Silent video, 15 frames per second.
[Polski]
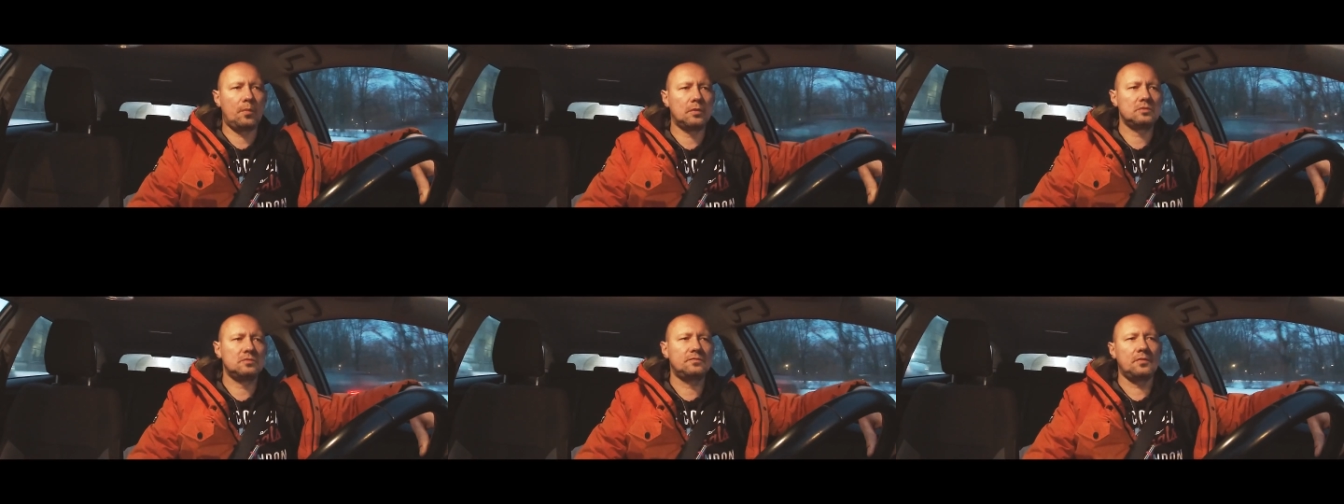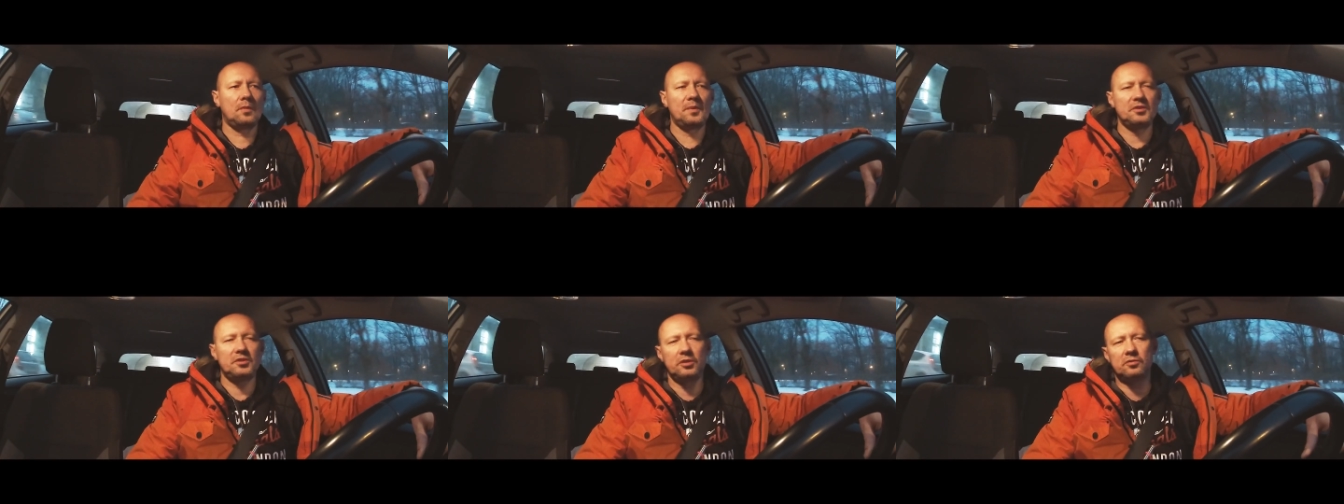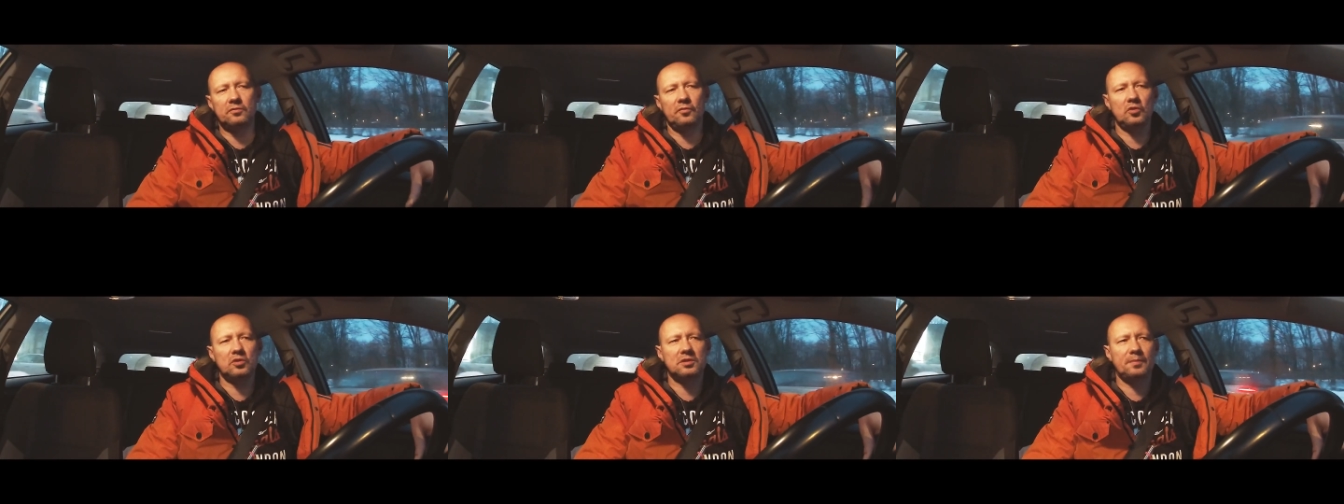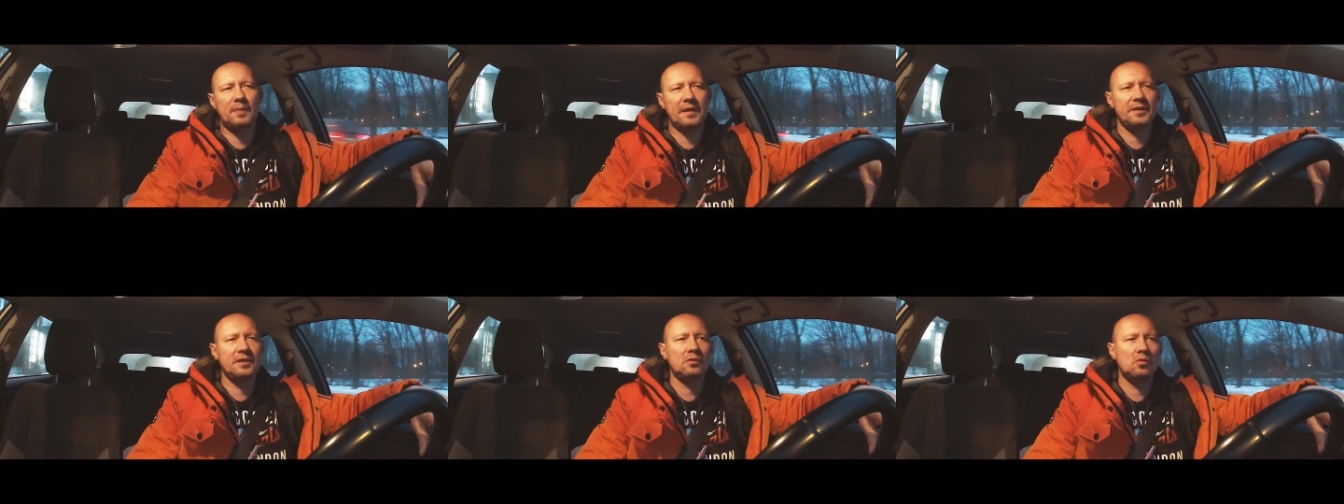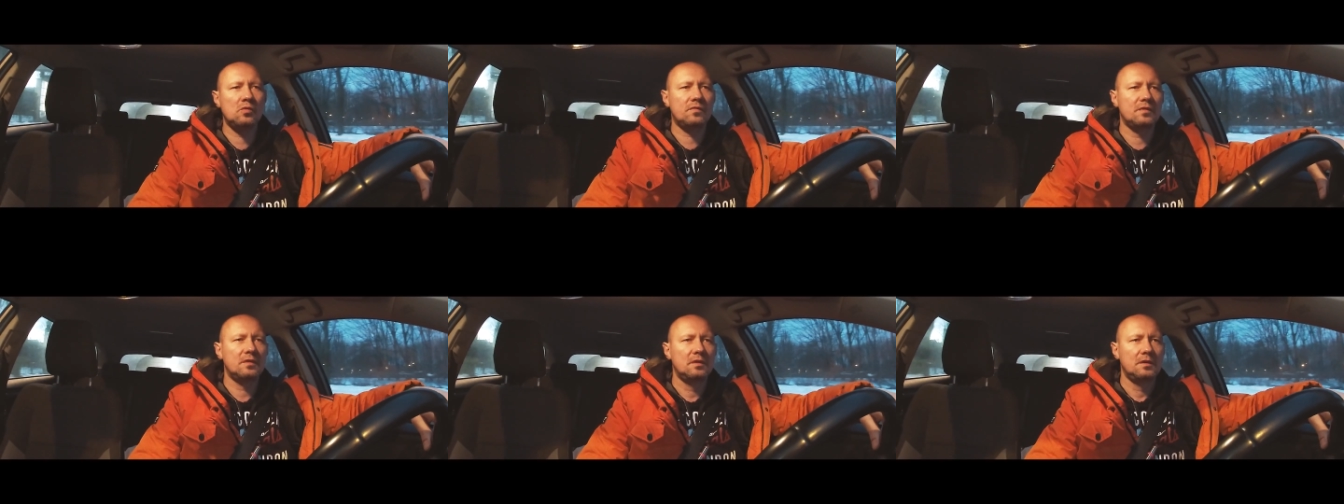po obejrzeniu dwóch
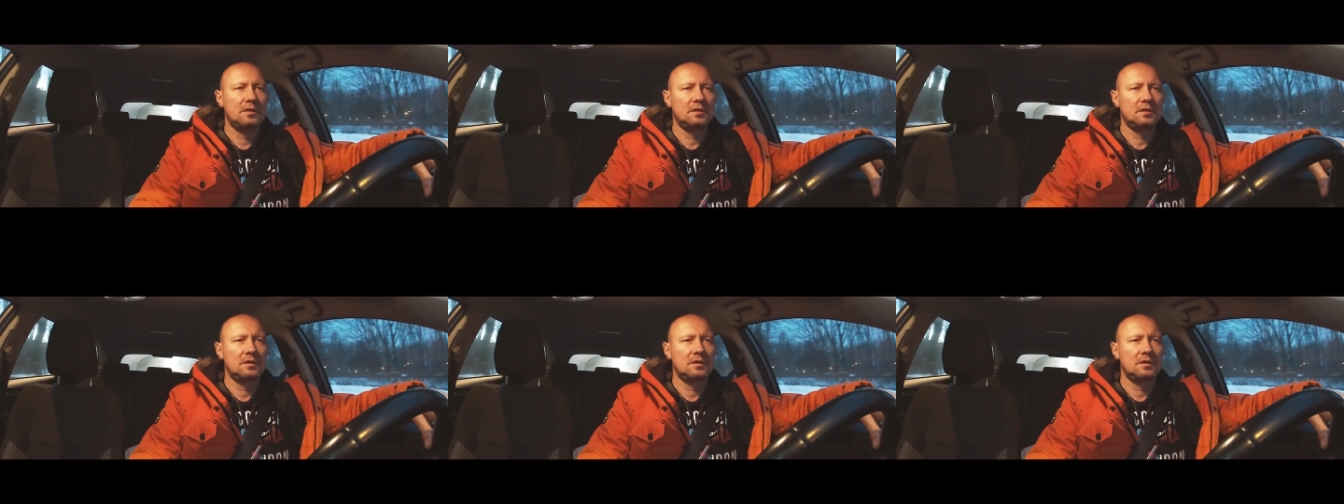sparingów,